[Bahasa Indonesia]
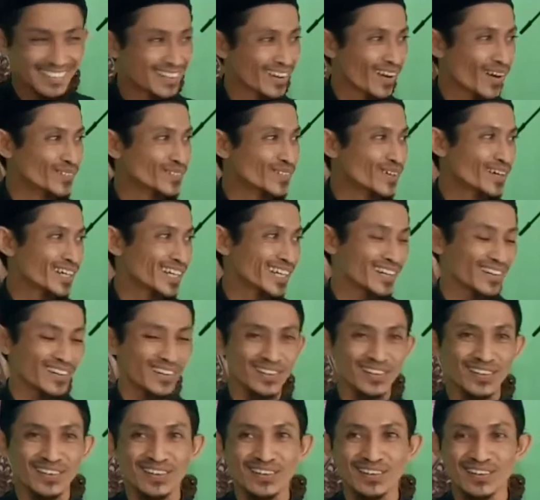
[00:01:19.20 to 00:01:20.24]
diomongi
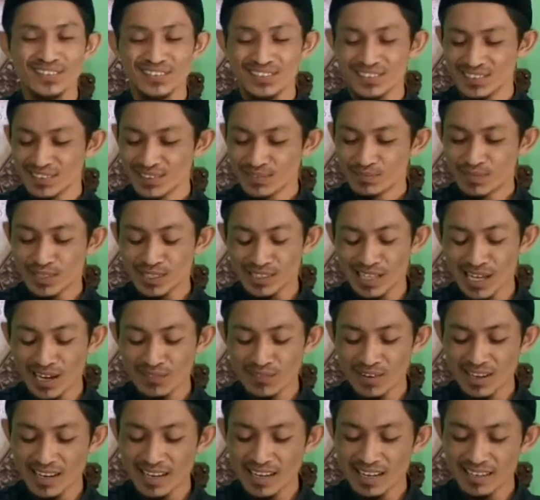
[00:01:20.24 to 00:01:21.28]
ngono
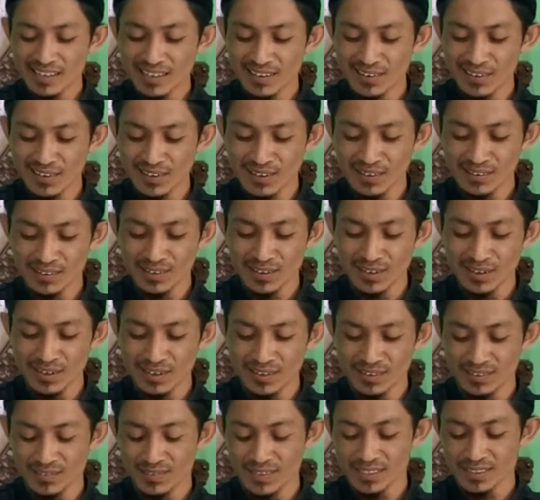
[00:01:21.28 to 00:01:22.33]
bertakwalah nih gone
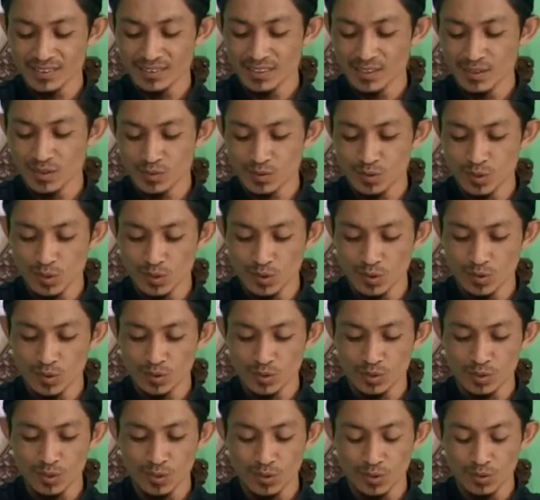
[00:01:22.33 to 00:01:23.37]
Allah nah, maksudnya ojo
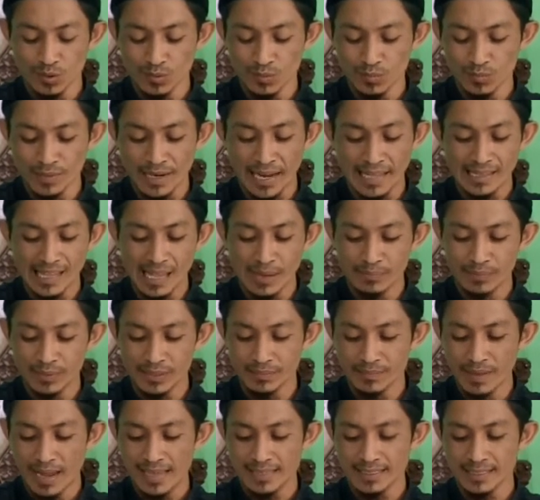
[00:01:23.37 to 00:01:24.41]
ojo
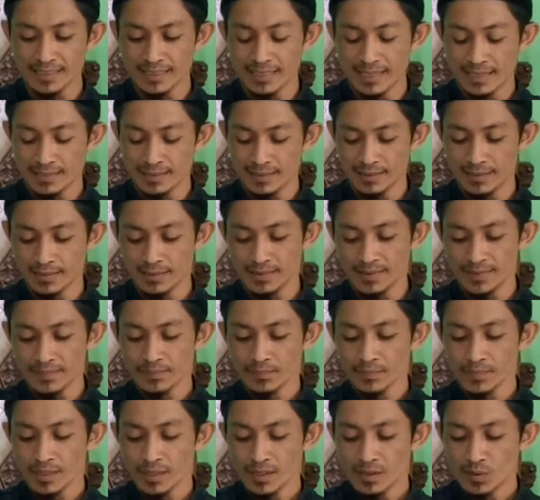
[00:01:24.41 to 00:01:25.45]
meratapi mayit lah intine
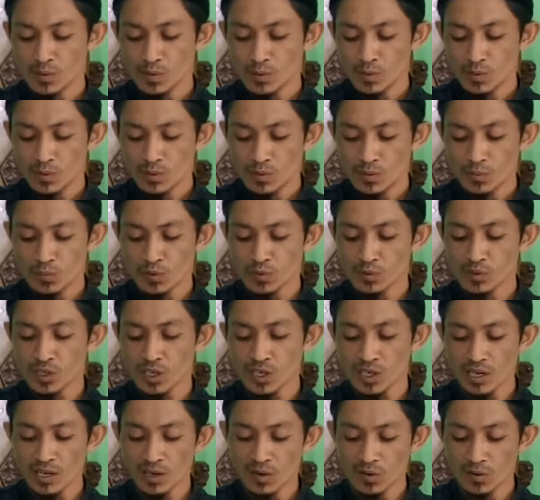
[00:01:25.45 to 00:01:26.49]

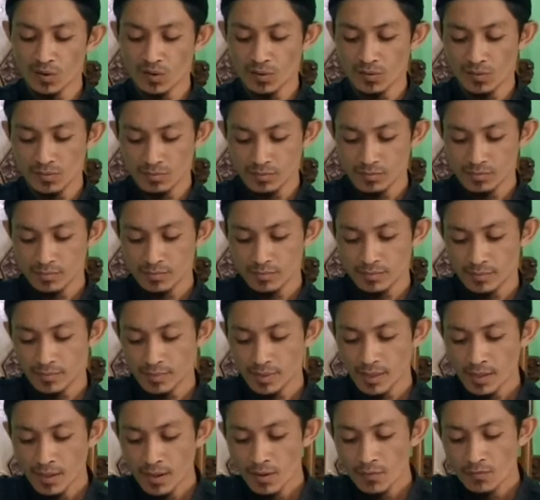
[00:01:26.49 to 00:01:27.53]
nyingkreh kono
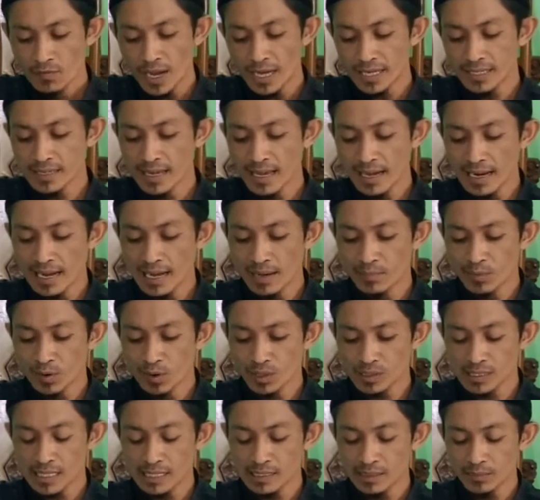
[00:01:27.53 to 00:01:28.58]
kamu
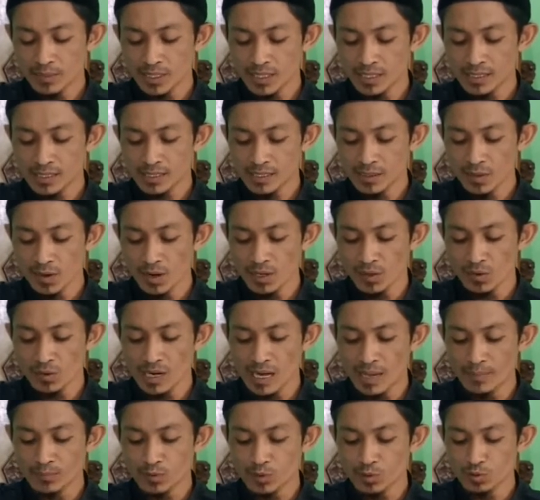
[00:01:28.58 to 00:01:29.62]
kau satemene sira iku
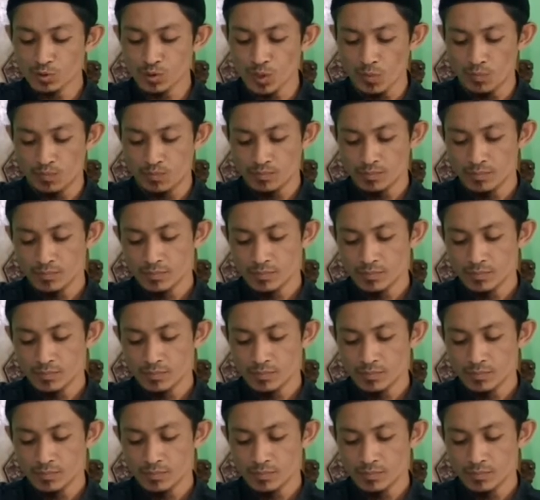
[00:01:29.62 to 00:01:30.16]
ikulam tusop.